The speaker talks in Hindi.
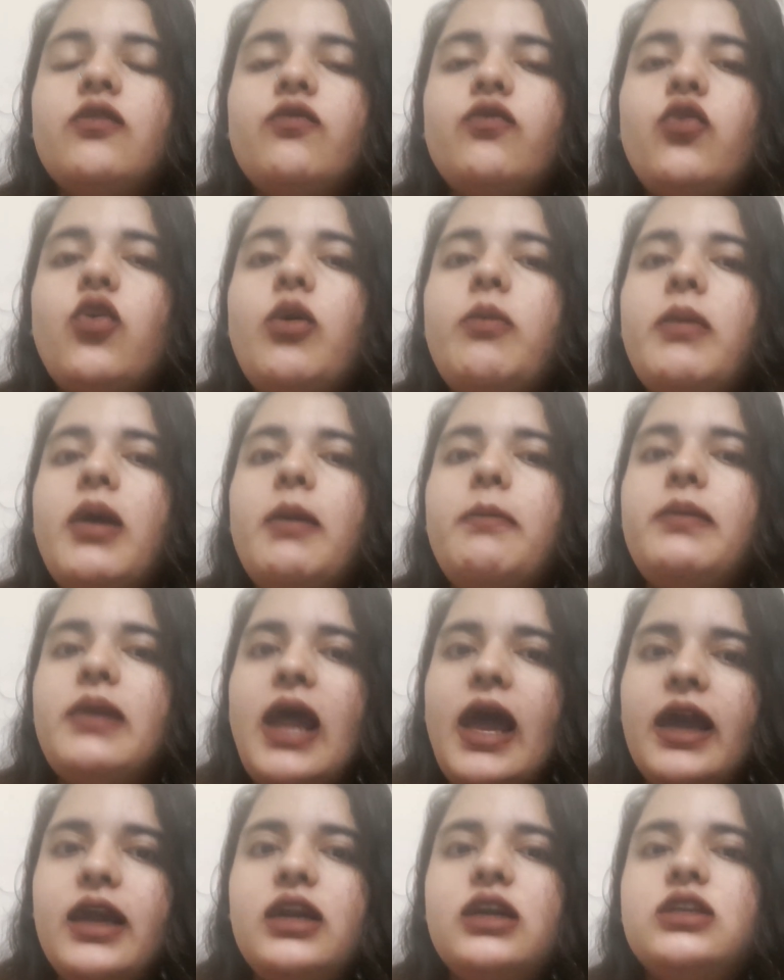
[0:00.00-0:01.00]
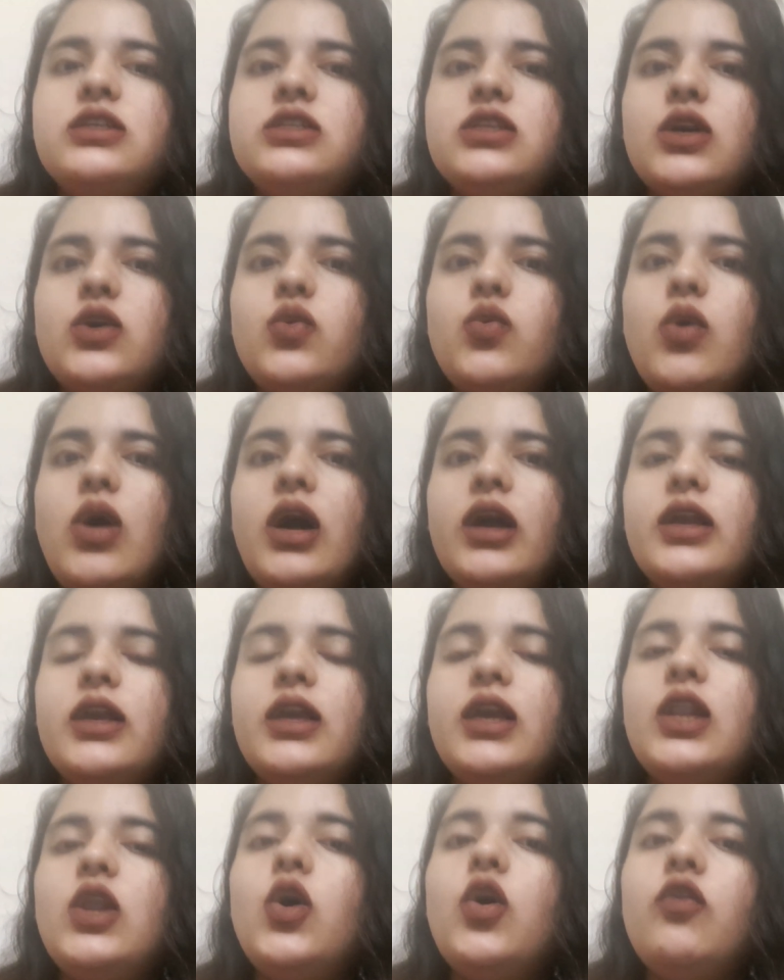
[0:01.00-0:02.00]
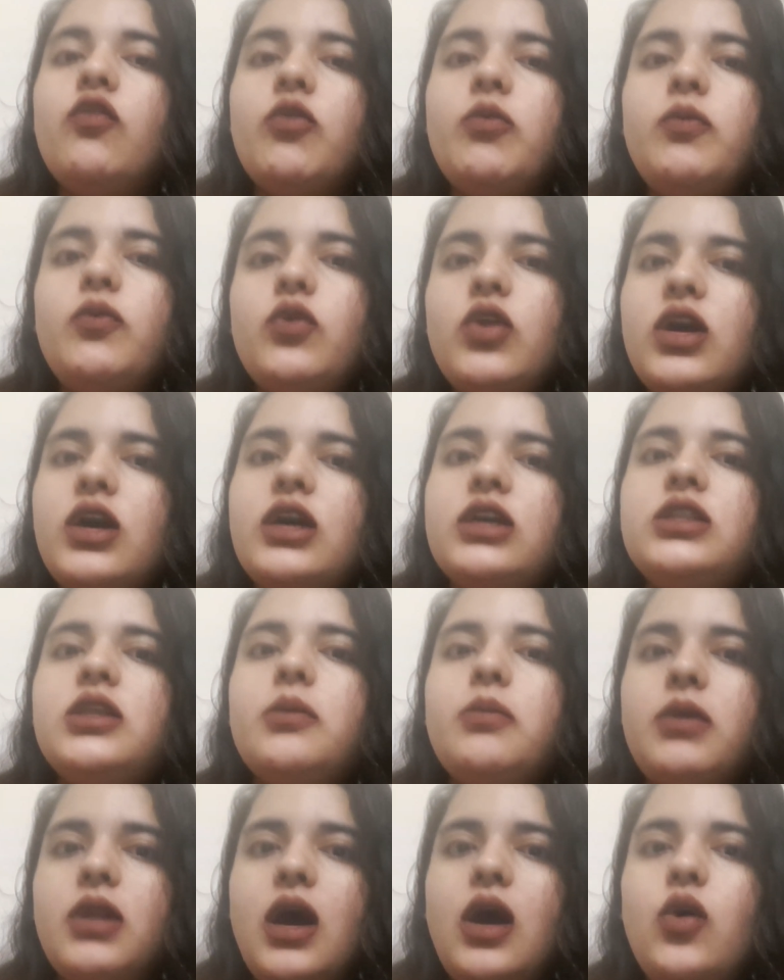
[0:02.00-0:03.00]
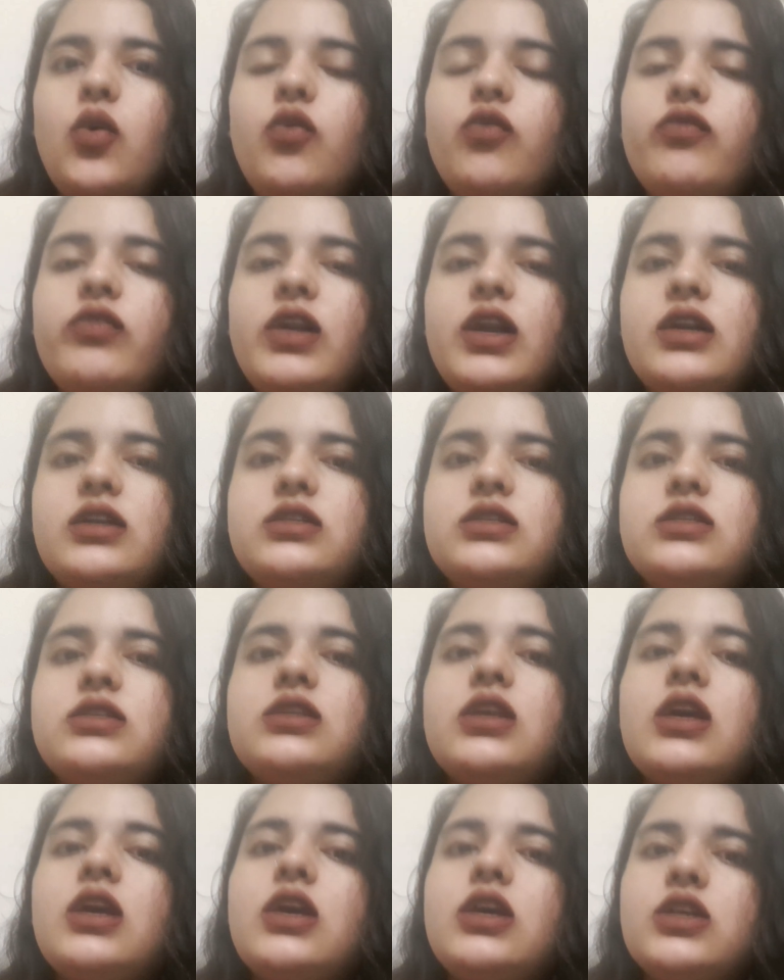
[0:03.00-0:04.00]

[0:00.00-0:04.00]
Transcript: वो मैं अप्लाई कर सकूँ आगे के लिए और वो पूरा ख़त्म ना हो फ्रेंड्स